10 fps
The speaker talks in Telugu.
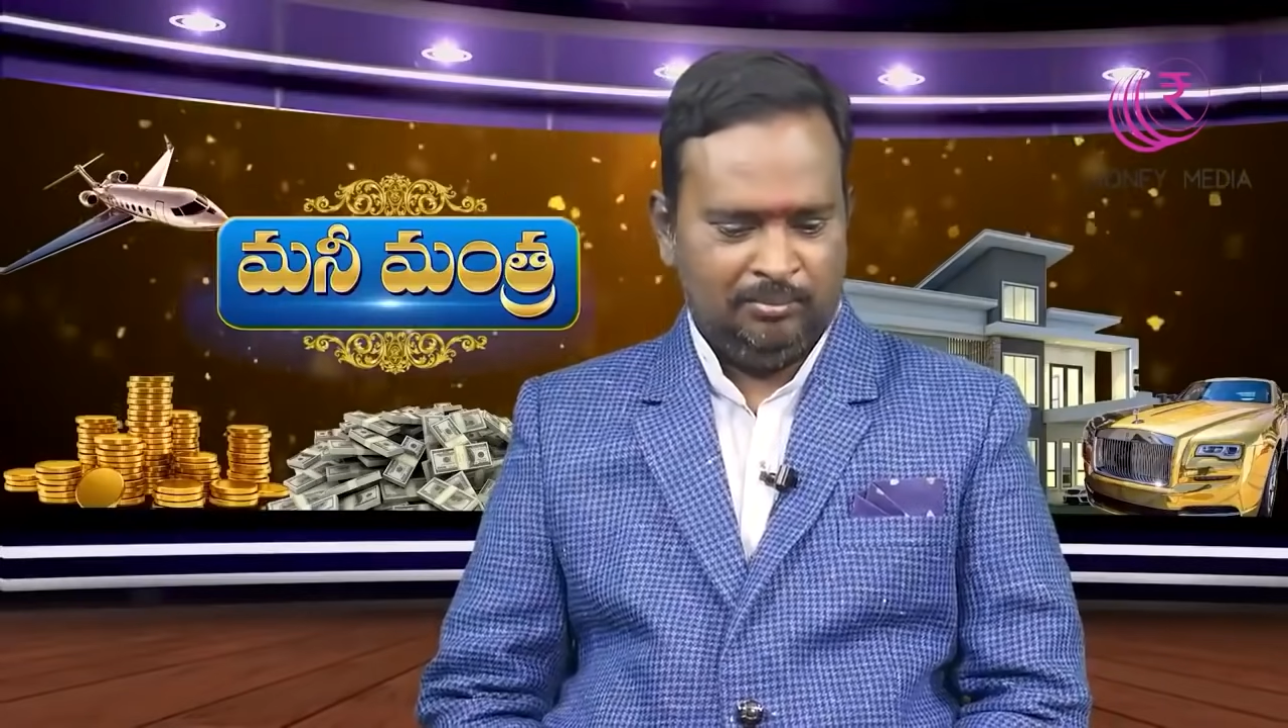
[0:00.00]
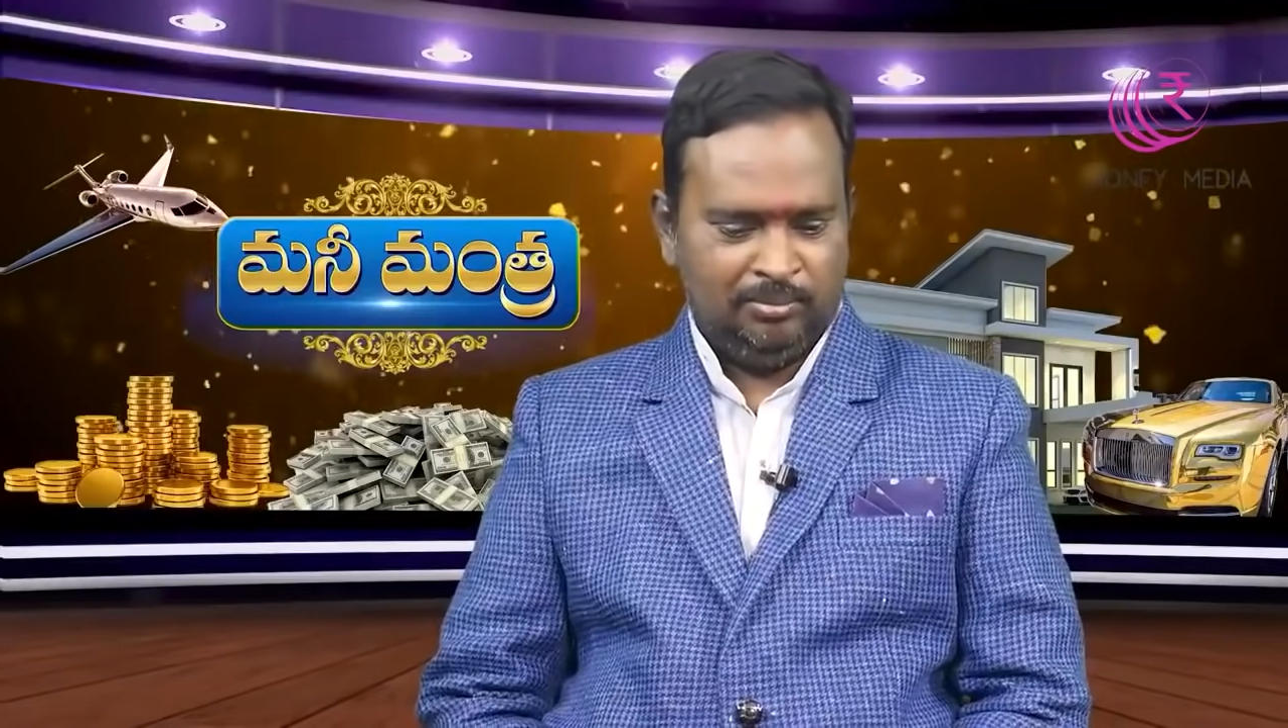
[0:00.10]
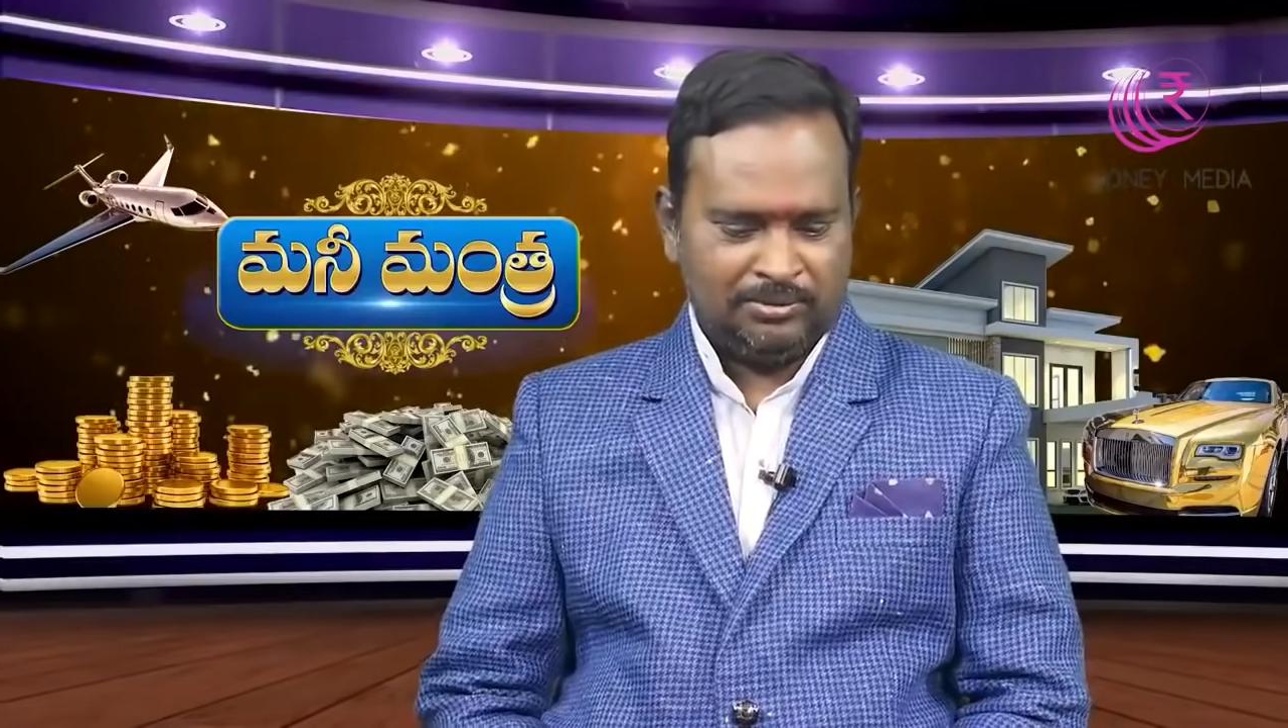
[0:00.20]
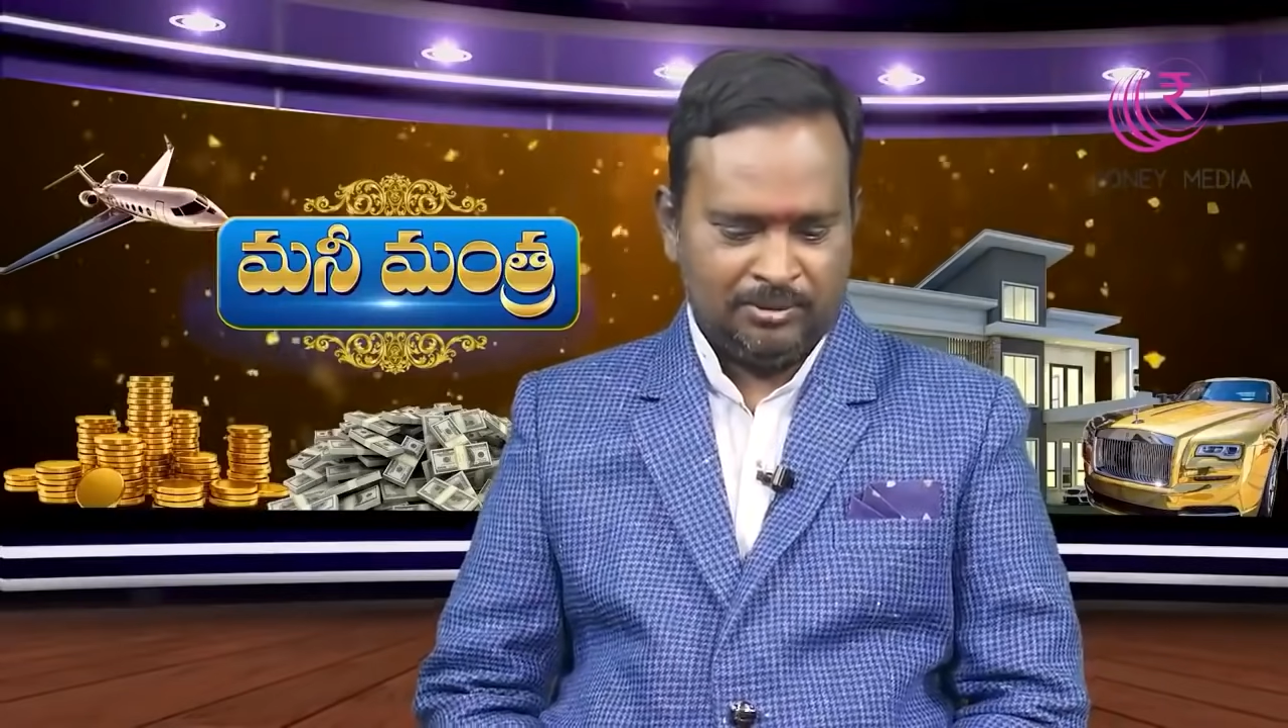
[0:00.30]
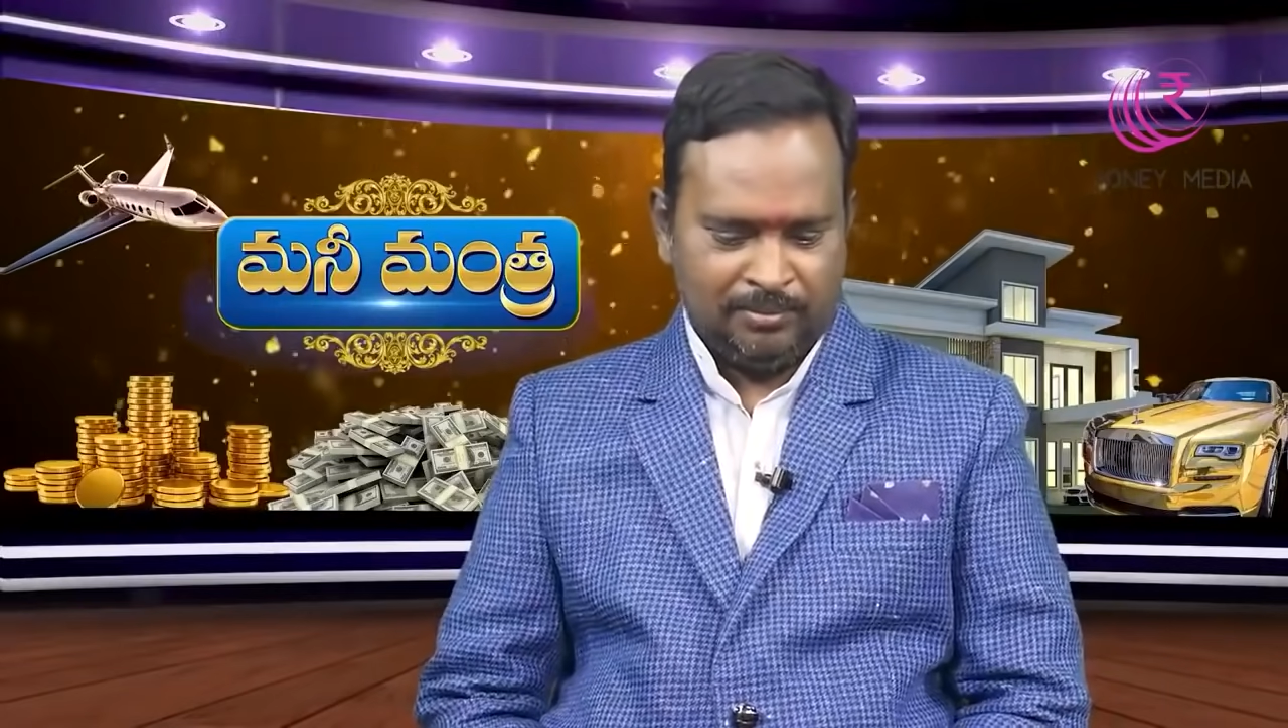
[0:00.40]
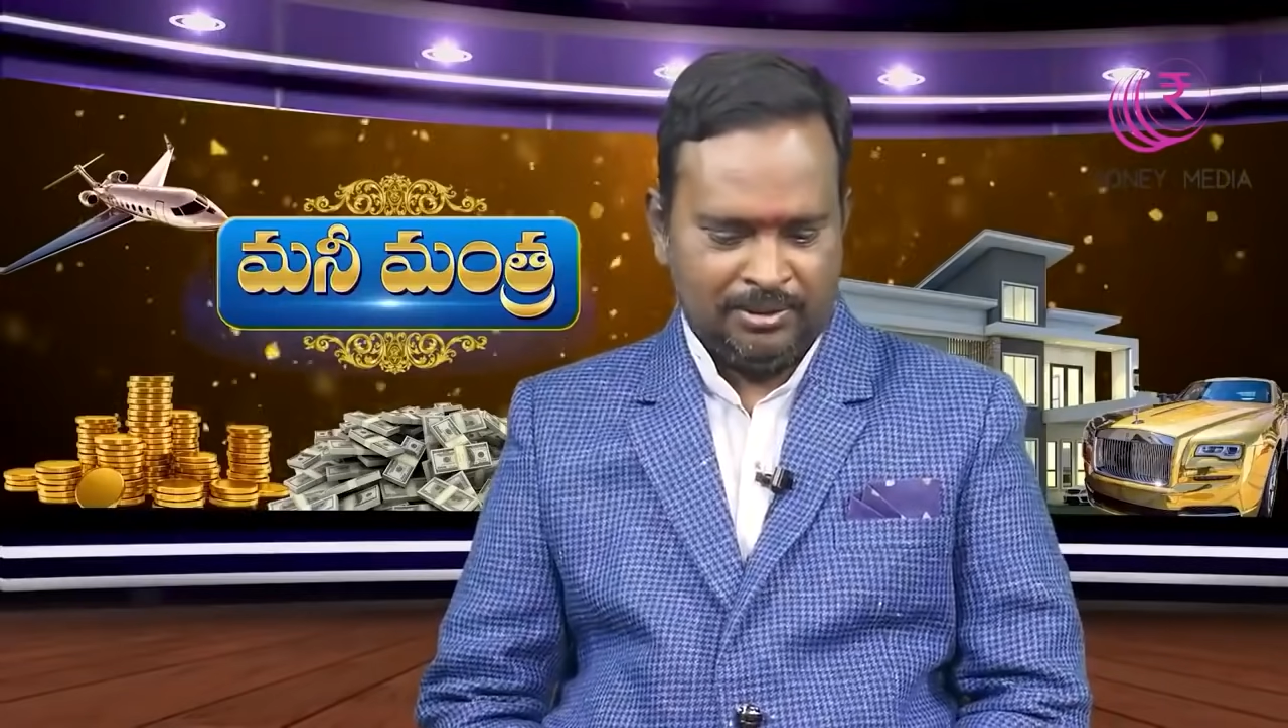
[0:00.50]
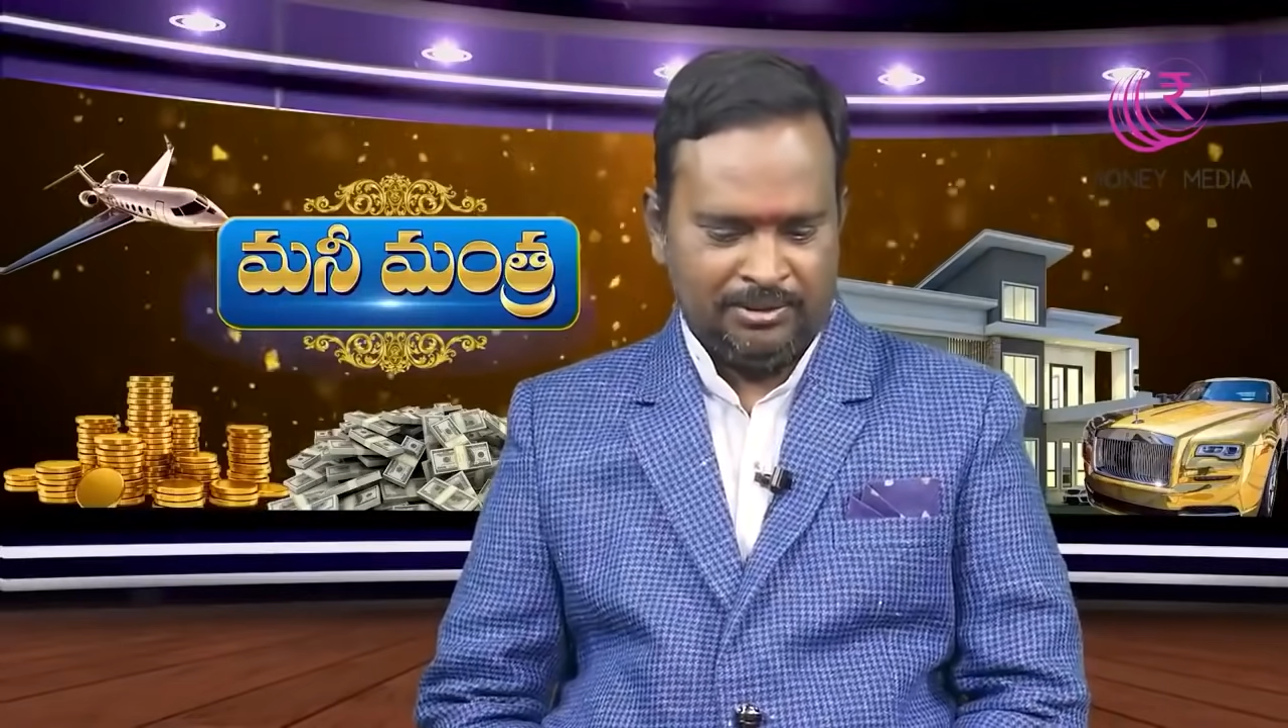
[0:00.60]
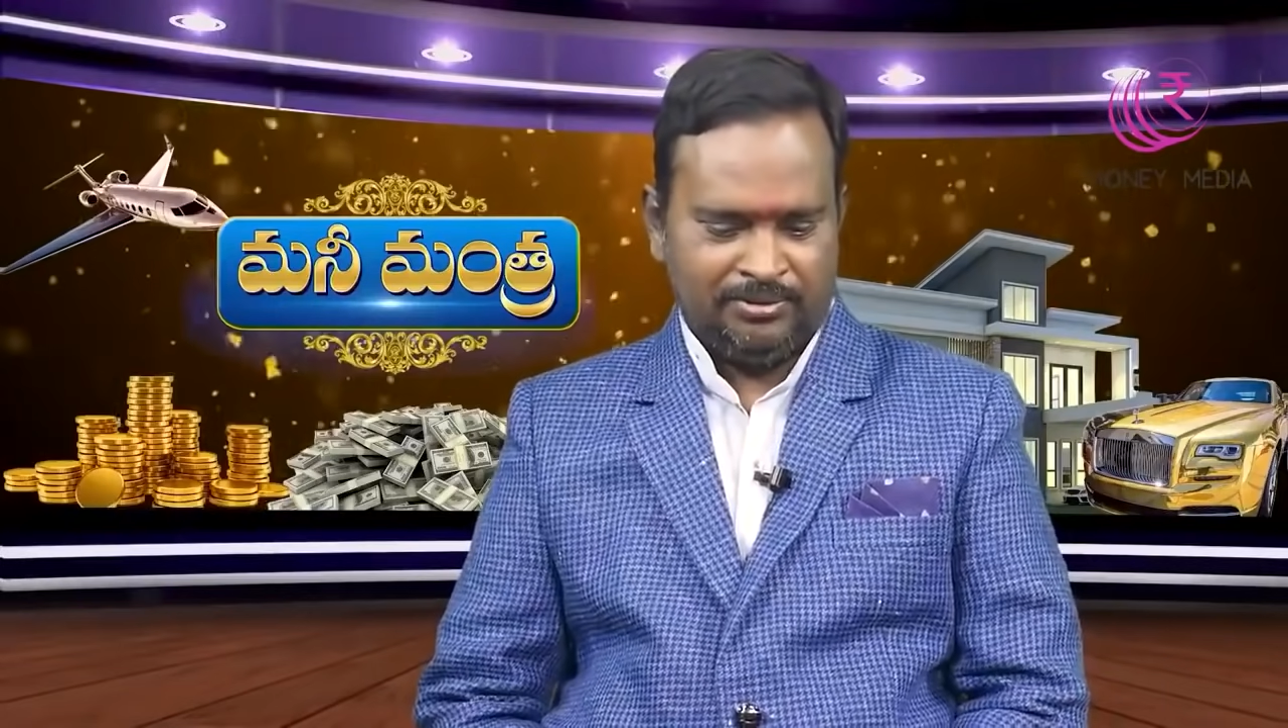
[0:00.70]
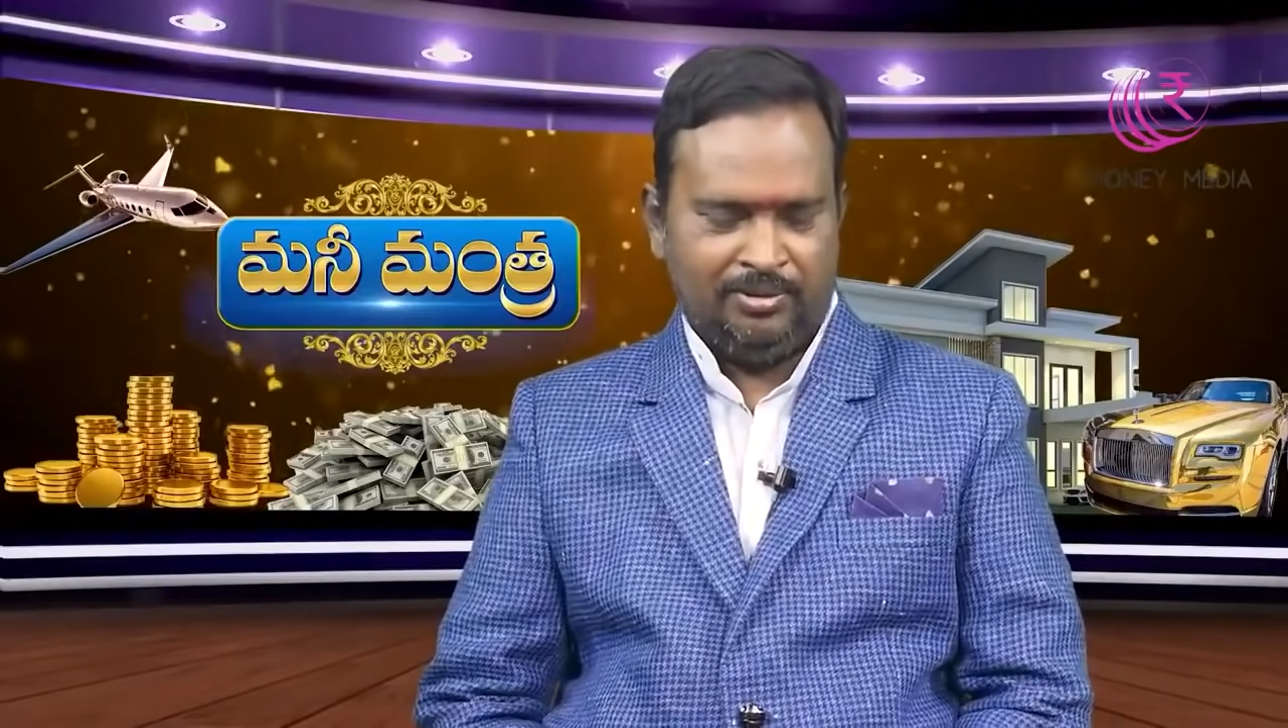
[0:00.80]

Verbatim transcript: డబ్బు సంపద